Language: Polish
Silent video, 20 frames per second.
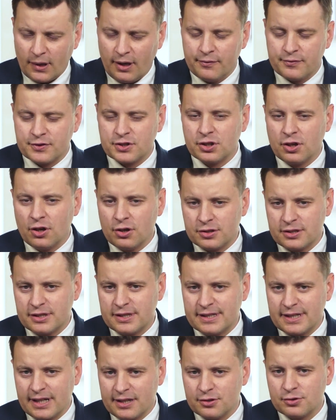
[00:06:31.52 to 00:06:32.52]

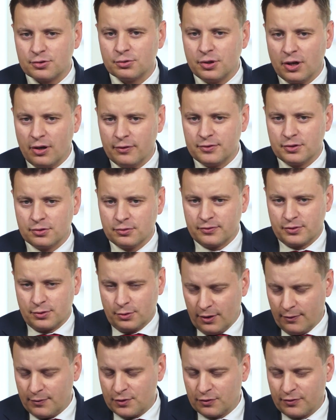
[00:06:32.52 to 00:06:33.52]
wzrost cen surowców,
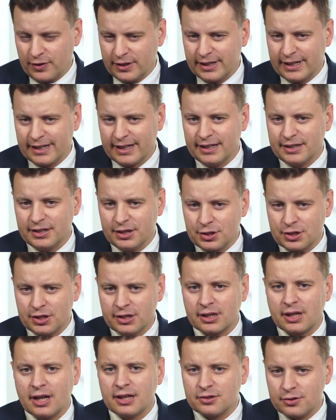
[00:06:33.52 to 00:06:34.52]
surowców
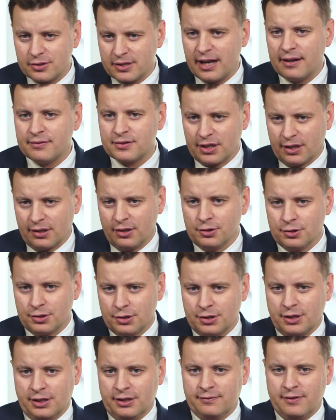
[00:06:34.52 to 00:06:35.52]
energetycznych, a to zawsze
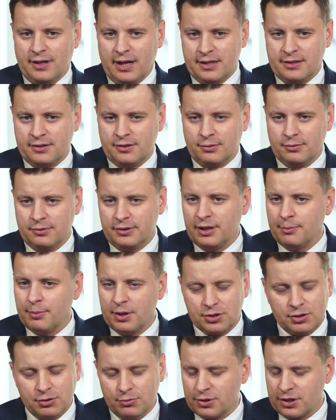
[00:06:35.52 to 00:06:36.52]
kończy się inflacją. Nie
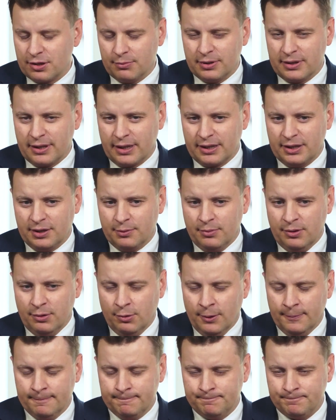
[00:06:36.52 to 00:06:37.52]
ma siły, żeby tak nie
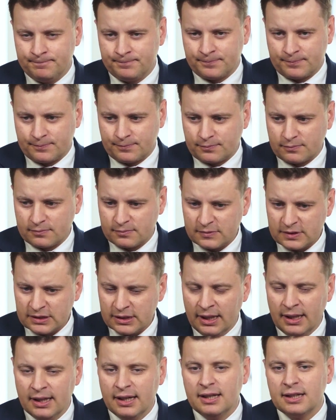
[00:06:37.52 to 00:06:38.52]
było.
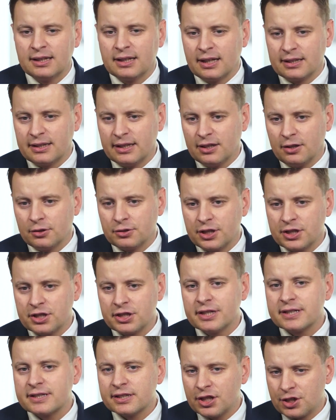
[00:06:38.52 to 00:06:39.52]
Dlatego też
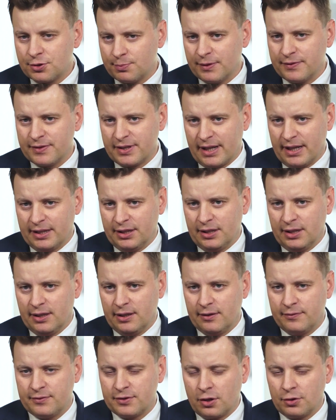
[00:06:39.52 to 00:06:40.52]
jesteśmy w stanie
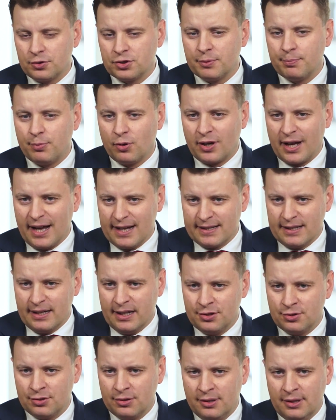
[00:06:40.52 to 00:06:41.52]
w sądzie
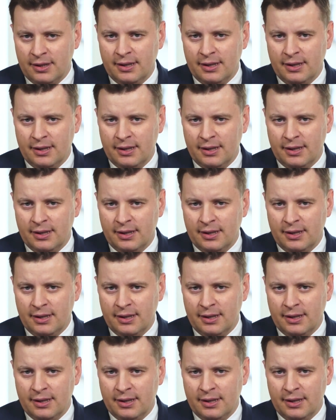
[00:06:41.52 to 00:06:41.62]
pokazać,